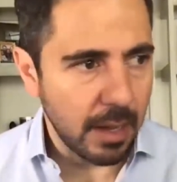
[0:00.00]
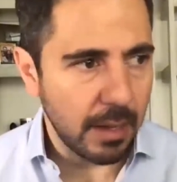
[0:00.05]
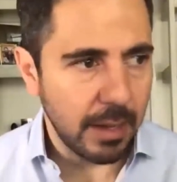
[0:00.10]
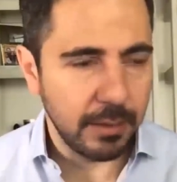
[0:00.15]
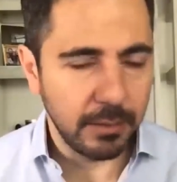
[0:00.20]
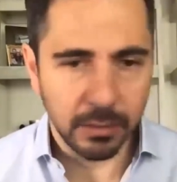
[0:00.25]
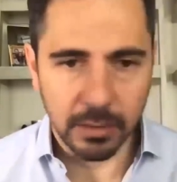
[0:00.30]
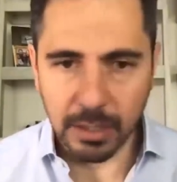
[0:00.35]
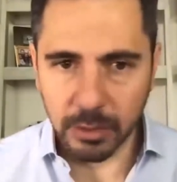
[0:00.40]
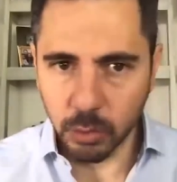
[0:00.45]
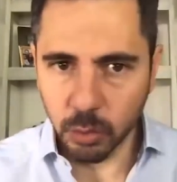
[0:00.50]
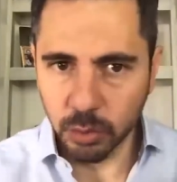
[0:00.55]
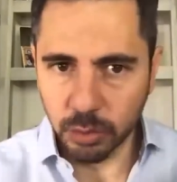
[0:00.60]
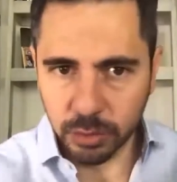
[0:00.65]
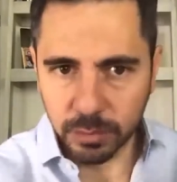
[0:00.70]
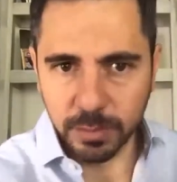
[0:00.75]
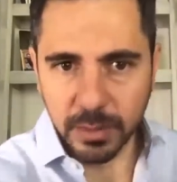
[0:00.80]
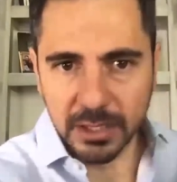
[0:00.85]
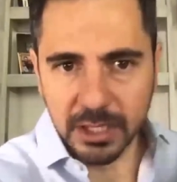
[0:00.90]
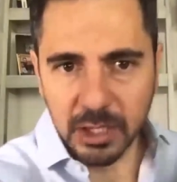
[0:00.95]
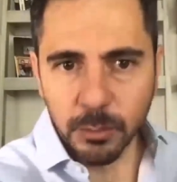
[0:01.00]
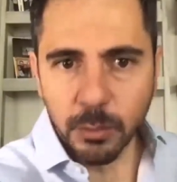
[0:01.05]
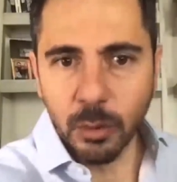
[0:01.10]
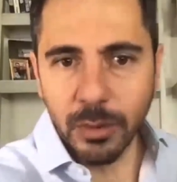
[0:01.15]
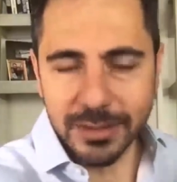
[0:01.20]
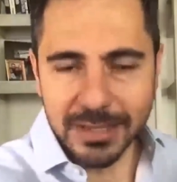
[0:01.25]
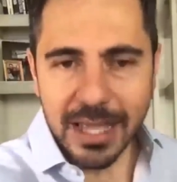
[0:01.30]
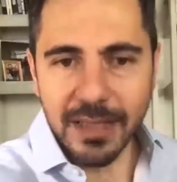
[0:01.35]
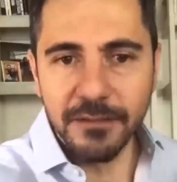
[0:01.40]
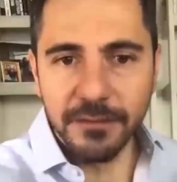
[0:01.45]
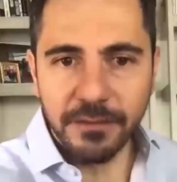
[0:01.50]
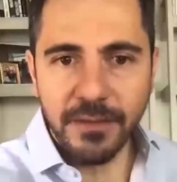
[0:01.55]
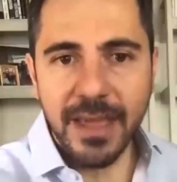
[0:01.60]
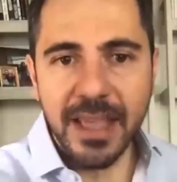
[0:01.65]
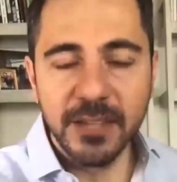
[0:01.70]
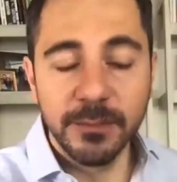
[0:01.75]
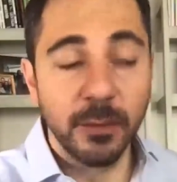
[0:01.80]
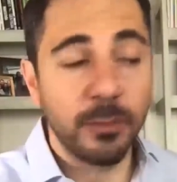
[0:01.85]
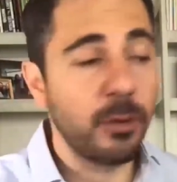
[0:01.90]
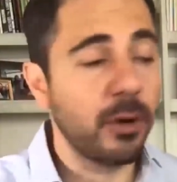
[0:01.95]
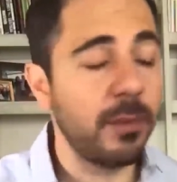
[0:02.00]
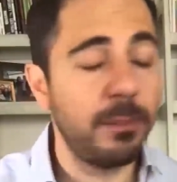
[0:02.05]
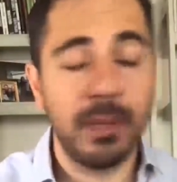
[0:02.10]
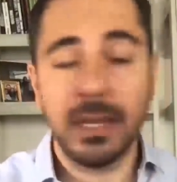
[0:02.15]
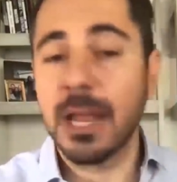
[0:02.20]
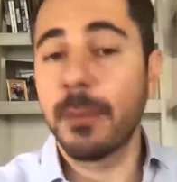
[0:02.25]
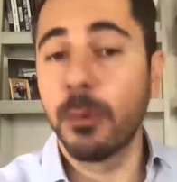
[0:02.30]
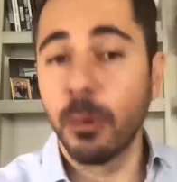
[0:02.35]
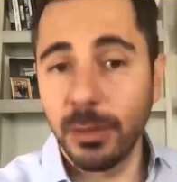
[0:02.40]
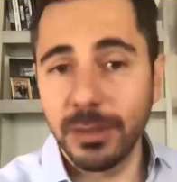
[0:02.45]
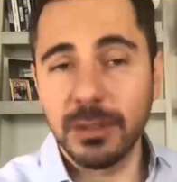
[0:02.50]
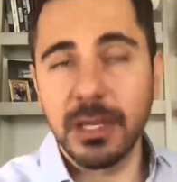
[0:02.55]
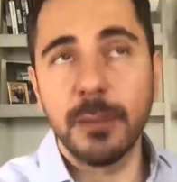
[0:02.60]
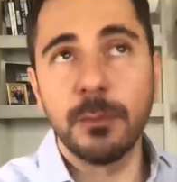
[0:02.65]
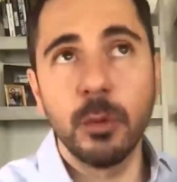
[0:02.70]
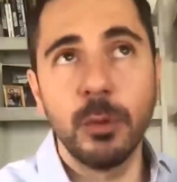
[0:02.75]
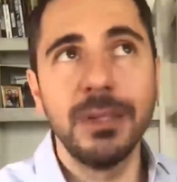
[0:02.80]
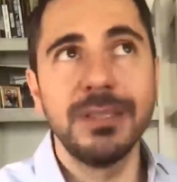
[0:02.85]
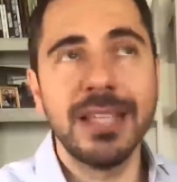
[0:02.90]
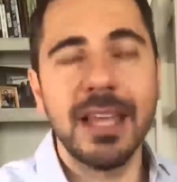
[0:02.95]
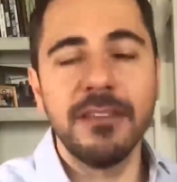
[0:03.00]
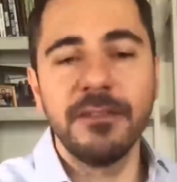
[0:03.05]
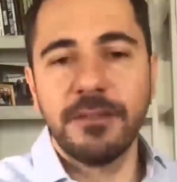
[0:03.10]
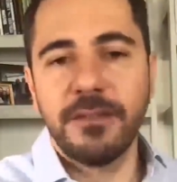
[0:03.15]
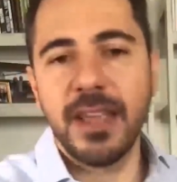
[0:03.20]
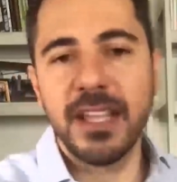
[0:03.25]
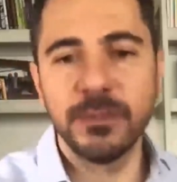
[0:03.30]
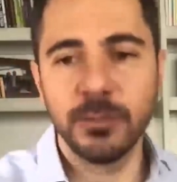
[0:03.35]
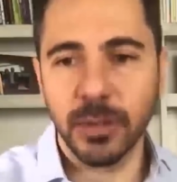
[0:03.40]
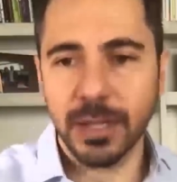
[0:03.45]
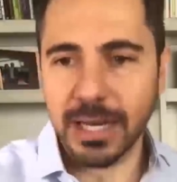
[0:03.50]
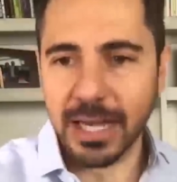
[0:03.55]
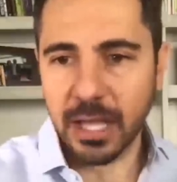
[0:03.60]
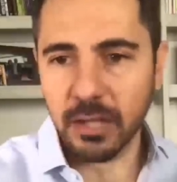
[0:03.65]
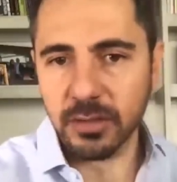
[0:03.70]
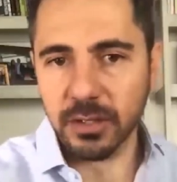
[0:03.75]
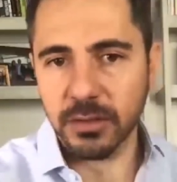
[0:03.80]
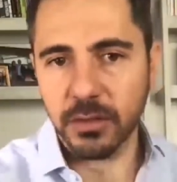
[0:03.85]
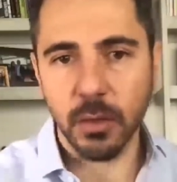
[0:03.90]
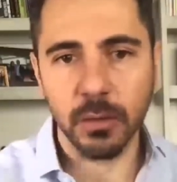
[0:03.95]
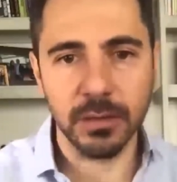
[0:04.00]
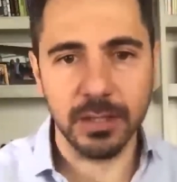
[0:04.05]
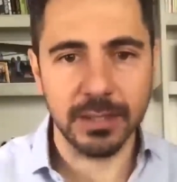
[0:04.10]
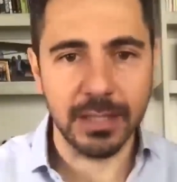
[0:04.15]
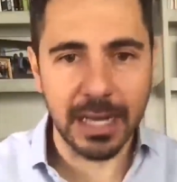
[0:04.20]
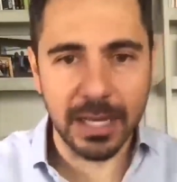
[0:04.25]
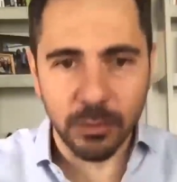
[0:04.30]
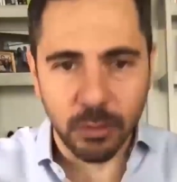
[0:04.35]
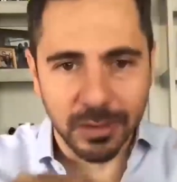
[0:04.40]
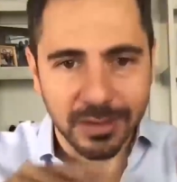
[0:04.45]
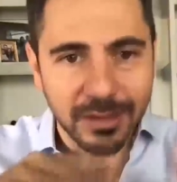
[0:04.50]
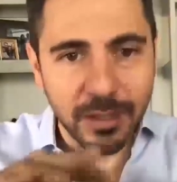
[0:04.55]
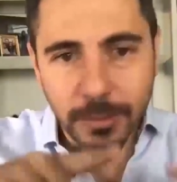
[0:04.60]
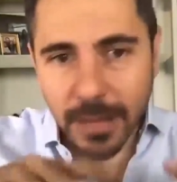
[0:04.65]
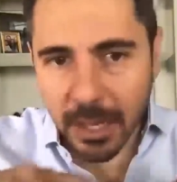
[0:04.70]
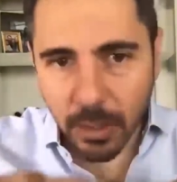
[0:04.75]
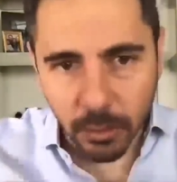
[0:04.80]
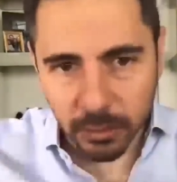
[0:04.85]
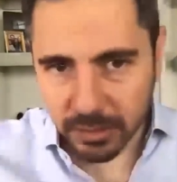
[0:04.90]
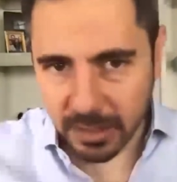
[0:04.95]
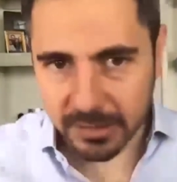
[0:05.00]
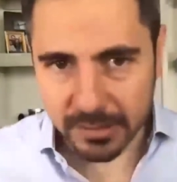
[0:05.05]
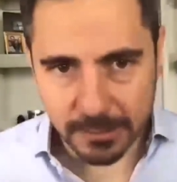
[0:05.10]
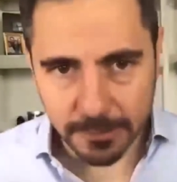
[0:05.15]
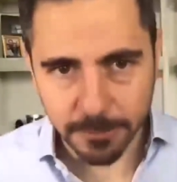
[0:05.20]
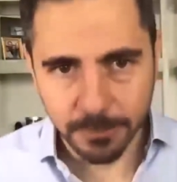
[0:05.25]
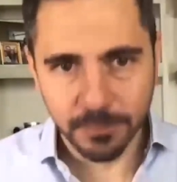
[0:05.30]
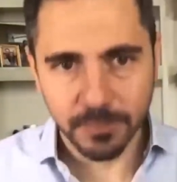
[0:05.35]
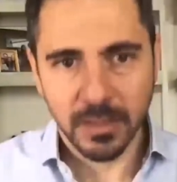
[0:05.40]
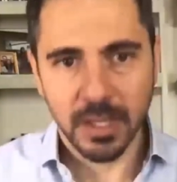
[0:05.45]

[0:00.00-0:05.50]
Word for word: en, tus, en, tu publicidad en Facebook, porque la, la publicidad en Facebook en aquellos entonces eran yo escribía cosas.